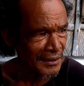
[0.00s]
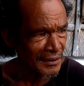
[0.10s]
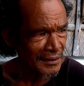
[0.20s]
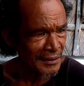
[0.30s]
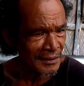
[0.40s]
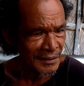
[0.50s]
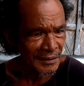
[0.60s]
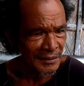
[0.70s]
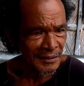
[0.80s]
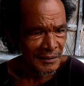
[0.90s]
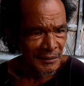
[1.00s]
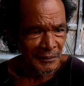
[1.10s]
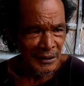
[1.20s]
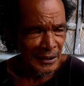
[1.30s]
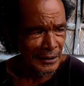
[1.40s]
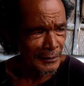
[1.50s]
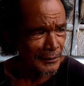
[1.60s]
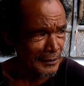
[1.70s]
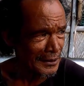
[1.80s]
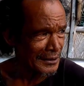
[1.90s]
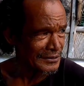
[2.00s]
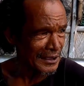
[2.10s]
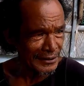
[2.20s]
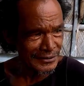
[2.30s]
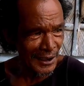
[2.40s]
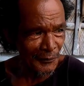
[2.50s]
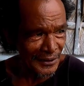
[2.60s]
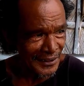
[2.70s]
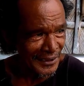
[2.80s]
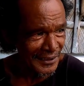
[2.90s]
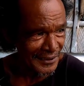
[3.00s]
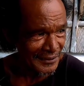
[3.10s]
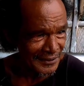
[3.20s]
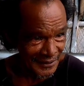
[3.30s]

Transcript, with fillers: po yung mga anak nyo? Wala na, nag-asawa na. Nag-asawa